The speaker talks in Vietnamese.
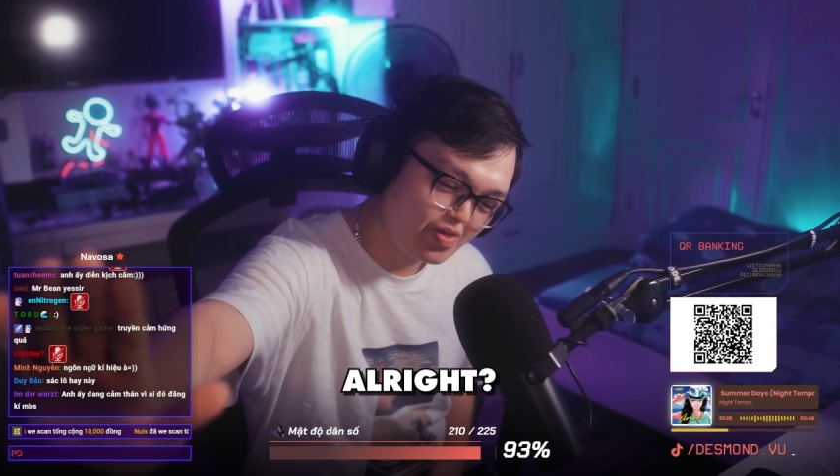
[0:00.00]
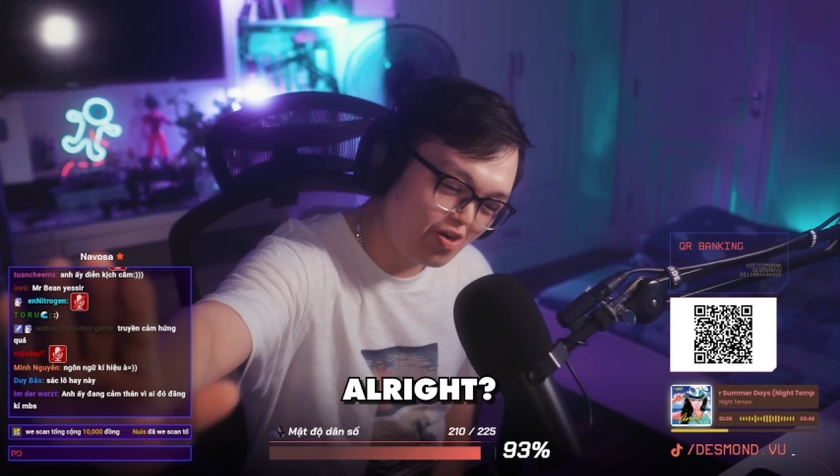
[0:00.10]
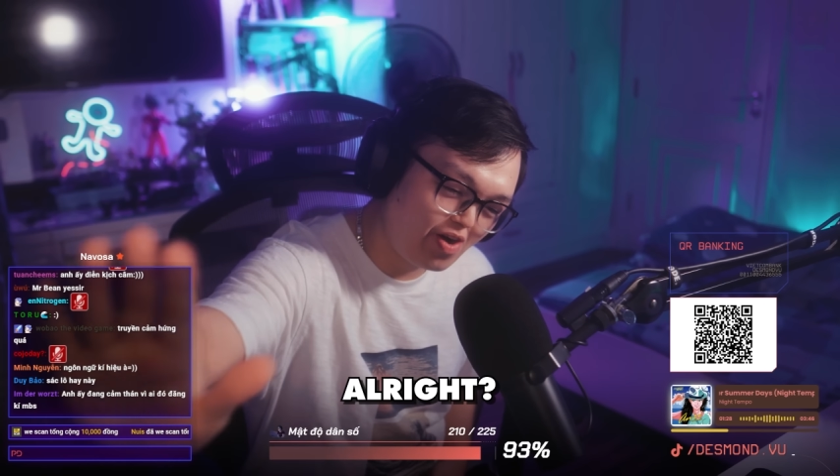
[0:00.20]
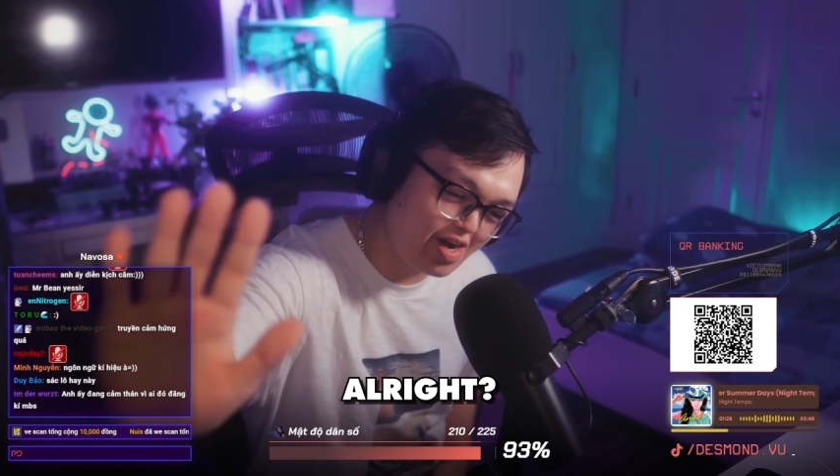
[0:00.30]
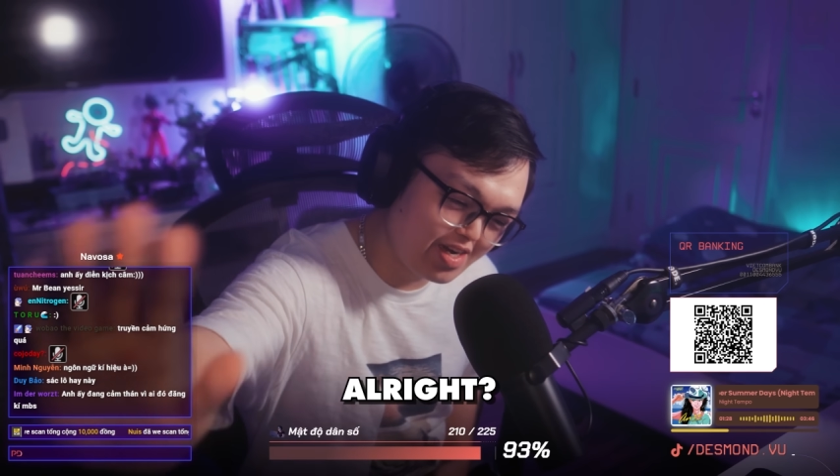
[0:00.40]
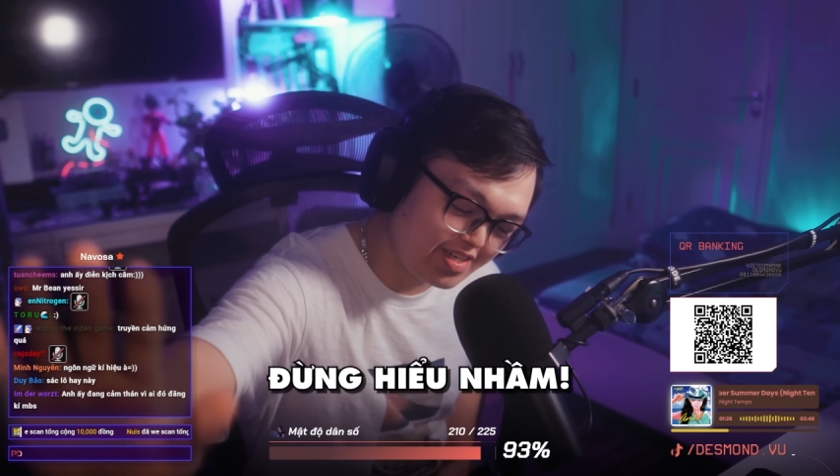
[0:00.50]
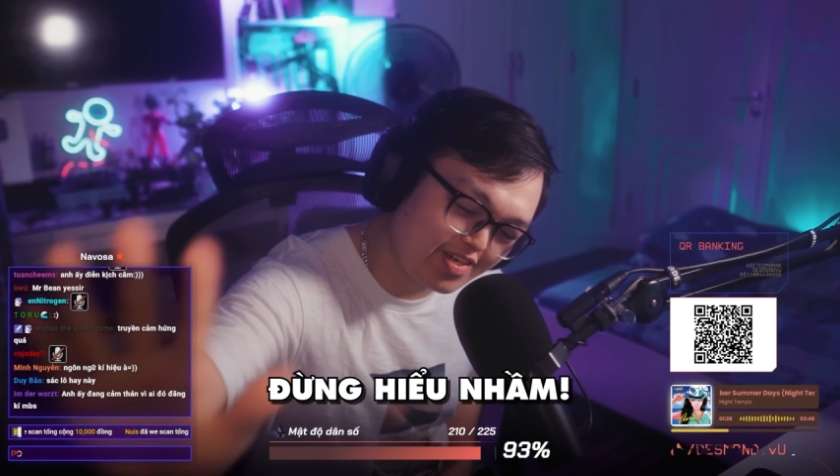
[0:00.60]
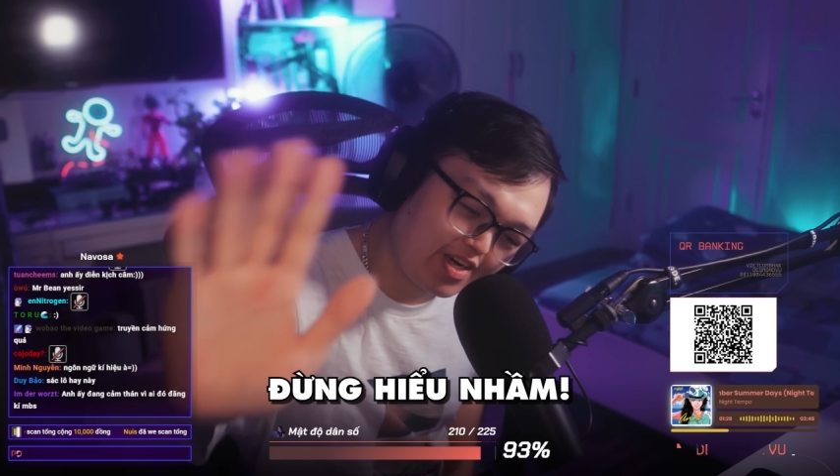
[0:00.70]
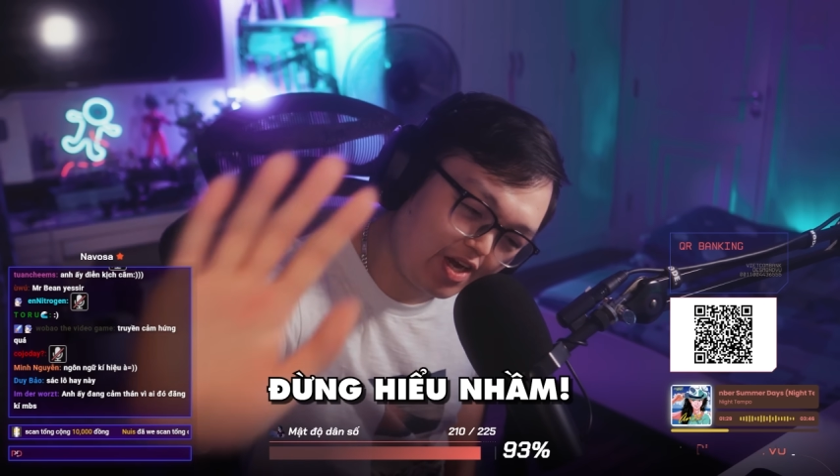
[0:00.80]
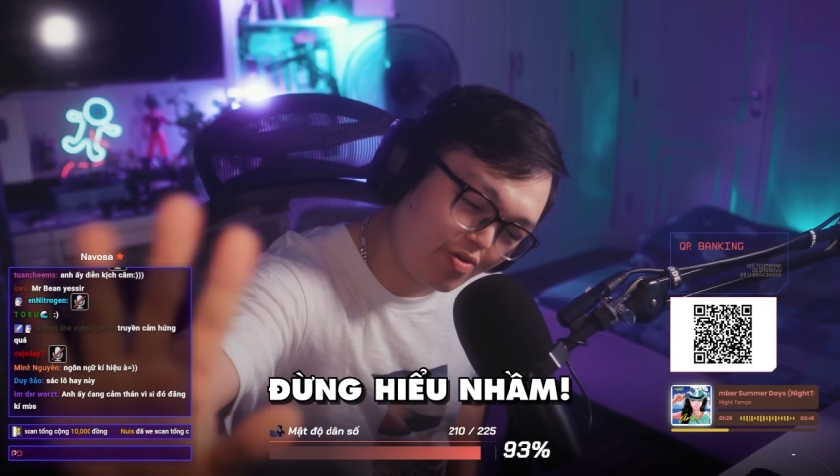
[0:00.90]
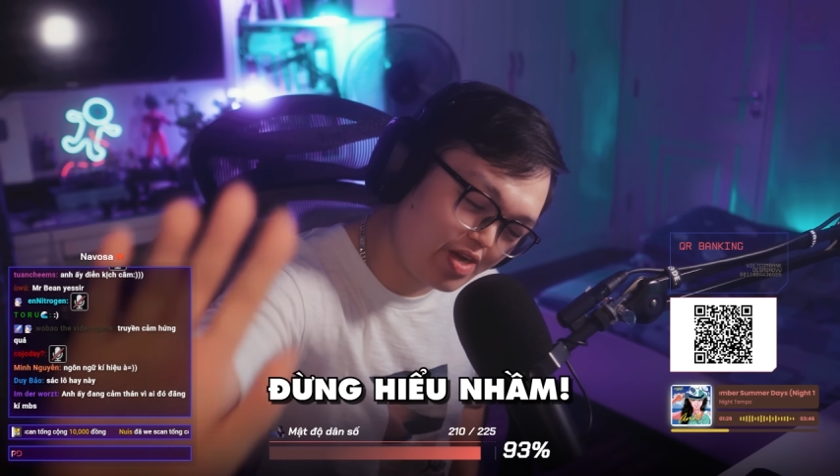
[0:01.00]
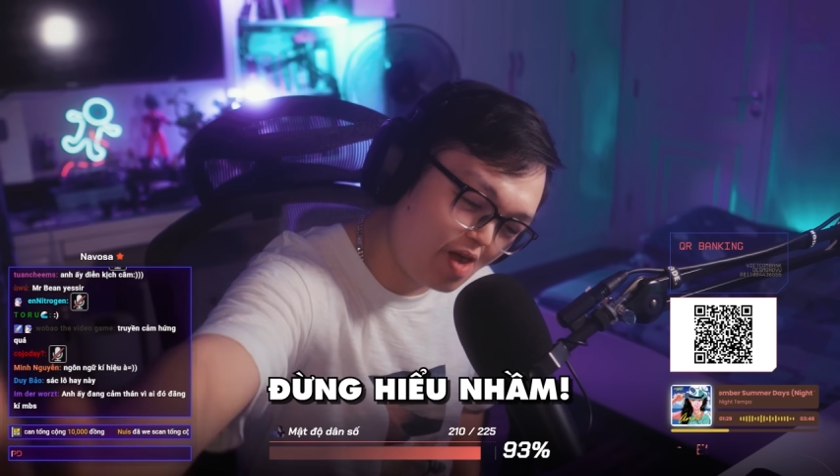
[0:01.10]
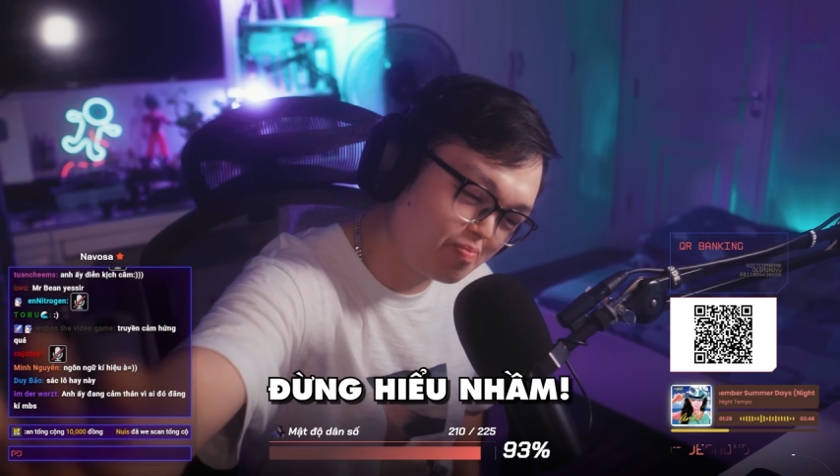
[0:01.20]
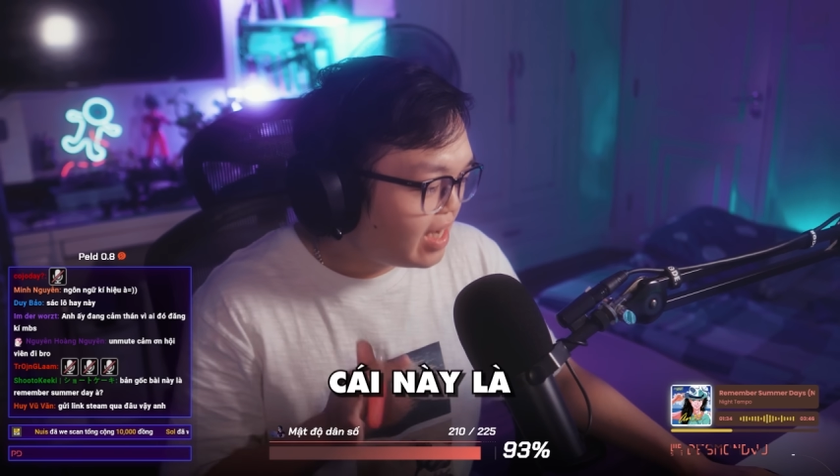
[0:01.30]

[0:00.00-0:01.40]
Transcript: Alright, đừng hiểu nhầm.